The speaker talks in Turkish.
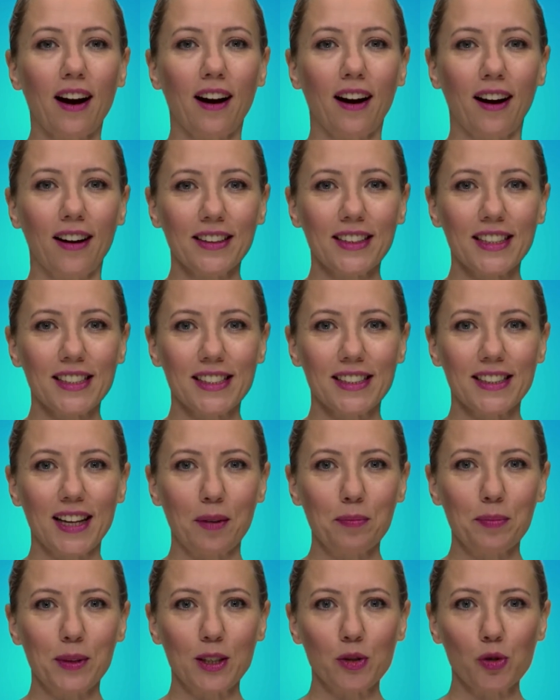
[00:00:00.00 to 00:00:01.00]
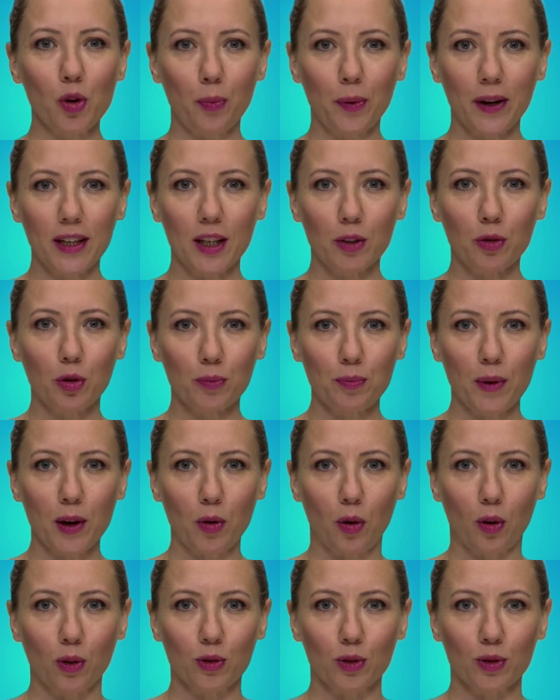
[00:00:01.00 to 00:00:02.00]
arkasından bir sopayla gütmek
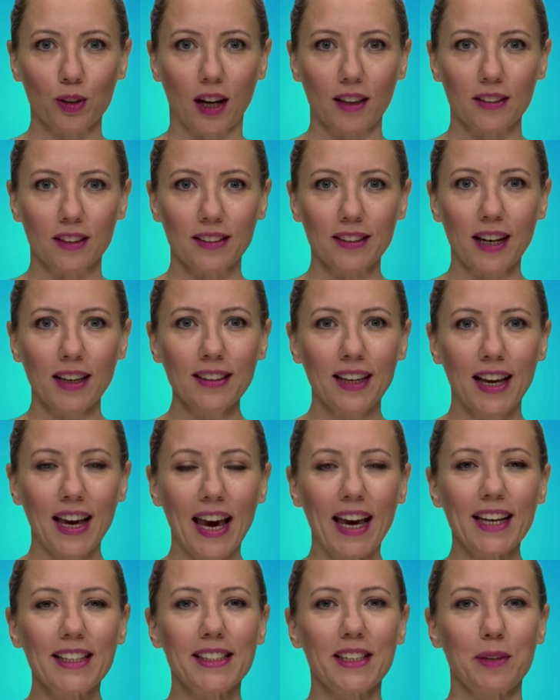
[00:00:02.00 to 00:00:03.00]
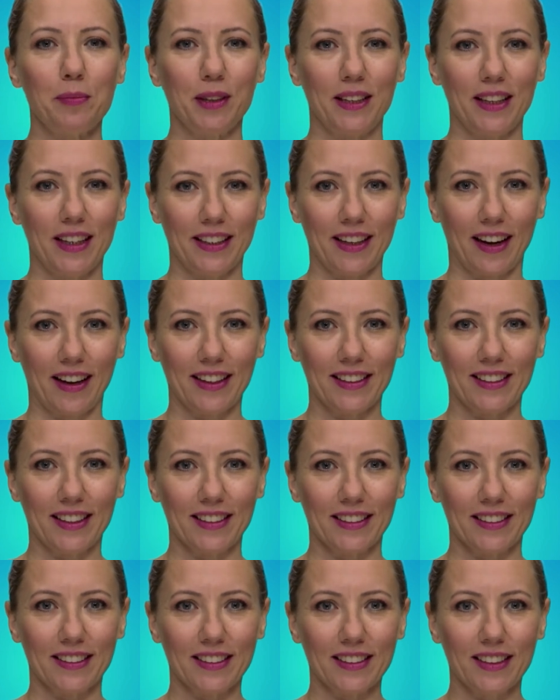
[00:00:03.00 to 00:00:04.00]
olduğunu anlatan eski bir hikayeden
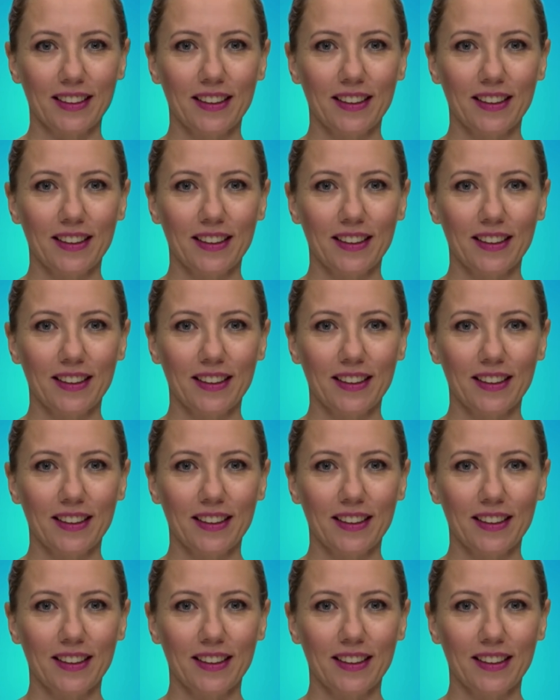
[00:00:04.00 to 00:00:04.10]
alır.